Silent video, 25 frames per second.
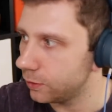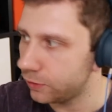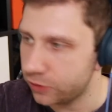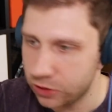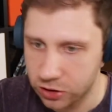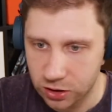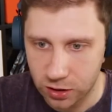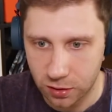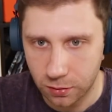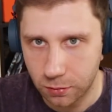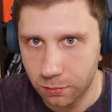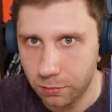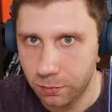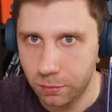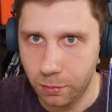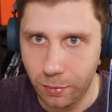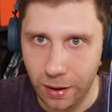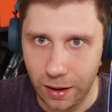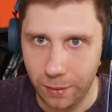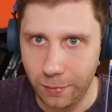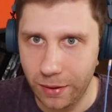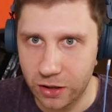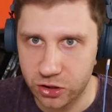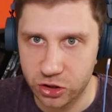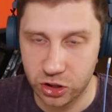w sensie
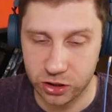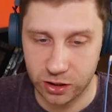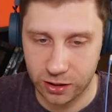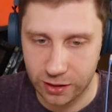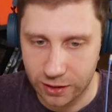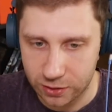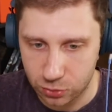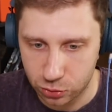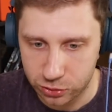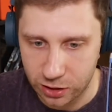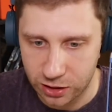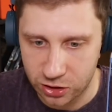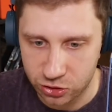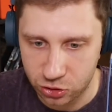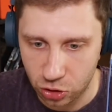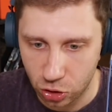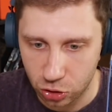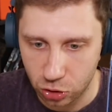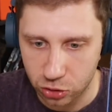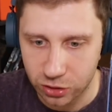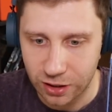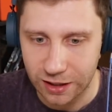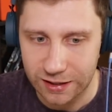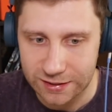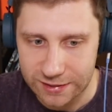ma marzenie, jest
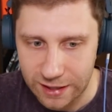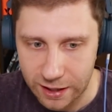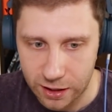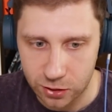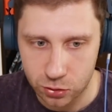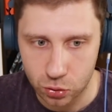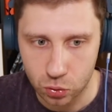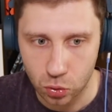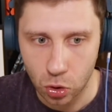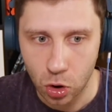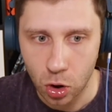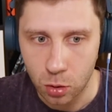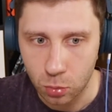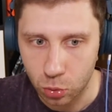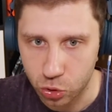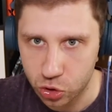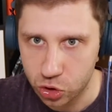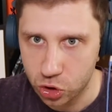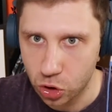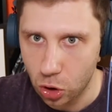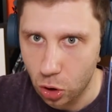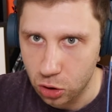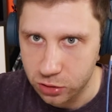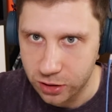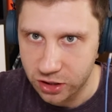uzależniony od hazardu,
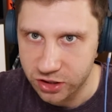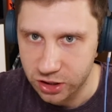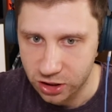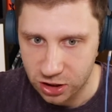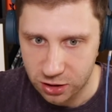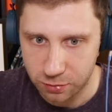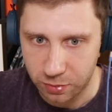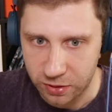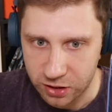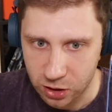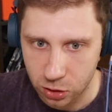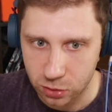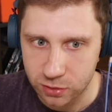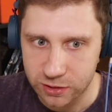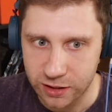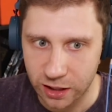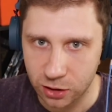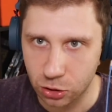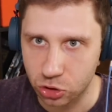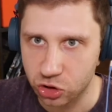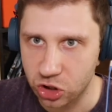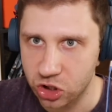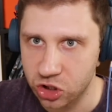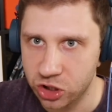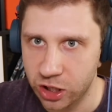musi oddać jakieś pieniądze, a
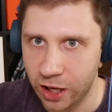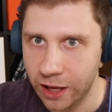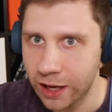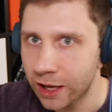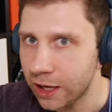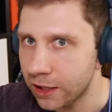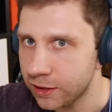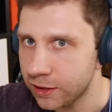jednocześnie